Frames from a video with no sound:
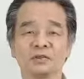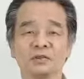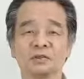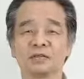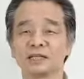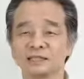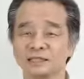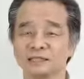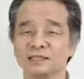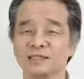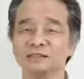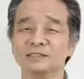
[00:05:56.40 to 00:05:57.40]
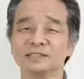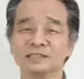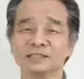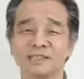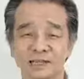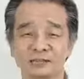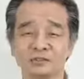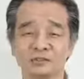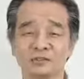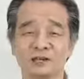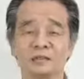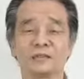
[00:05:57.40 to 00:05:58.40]
ノスタルジックな雰囲気に浸ると
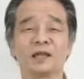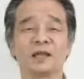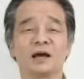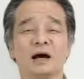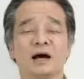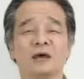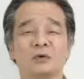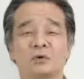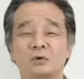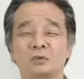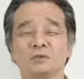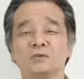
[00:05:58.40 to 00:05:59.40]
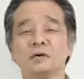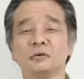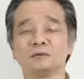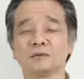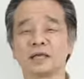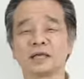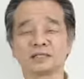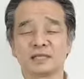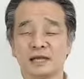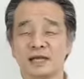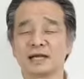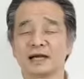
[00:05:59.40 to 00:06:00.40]
いうかあこういうふうなことで
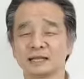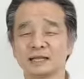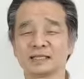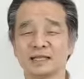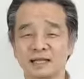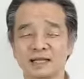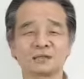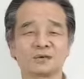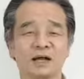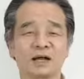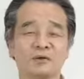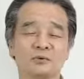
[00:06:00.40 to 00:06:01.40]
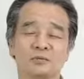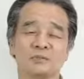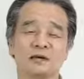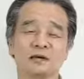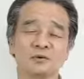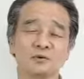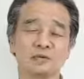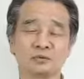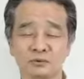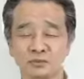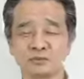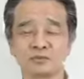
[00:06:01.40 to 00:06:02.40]
戦乱があったんだなとか王様がここにこ
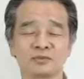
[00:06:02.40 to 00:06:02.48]
ういうものを